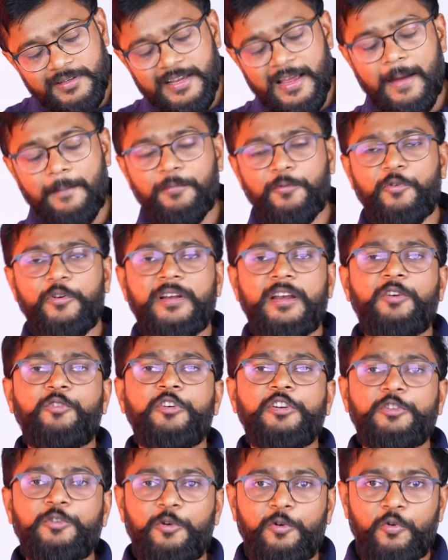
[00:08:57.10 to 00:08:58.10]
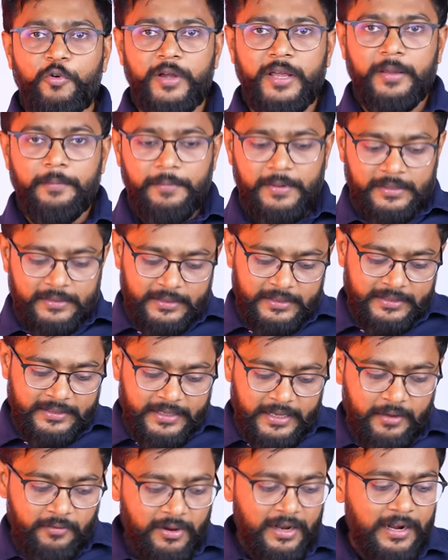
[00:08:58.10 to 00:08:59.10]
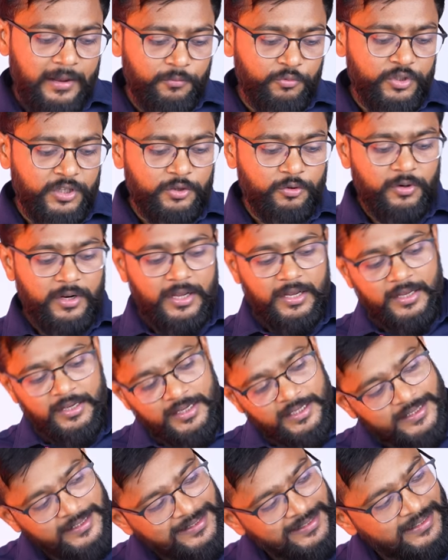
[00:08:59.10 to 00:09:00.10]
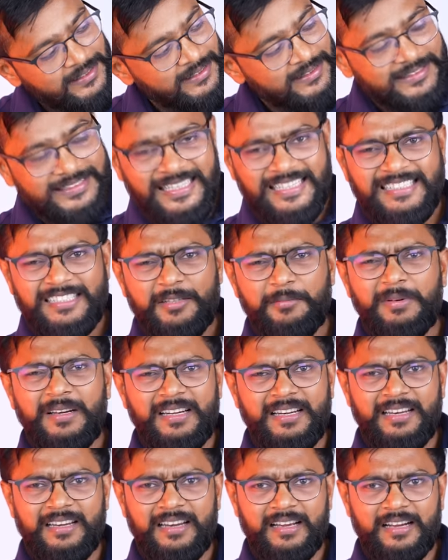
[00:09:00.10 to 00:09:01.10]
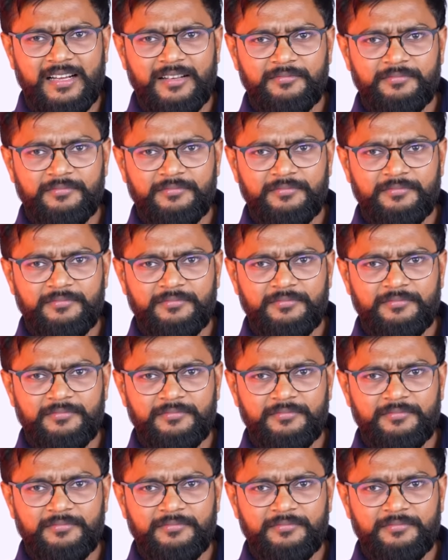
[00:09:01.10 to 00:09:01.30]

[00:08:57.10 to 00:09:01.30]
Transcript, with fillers: कि आप कोई ना कोई तो लोगे बट ये वाला मुझे थोड़ा सेंसिबल नहीं लगा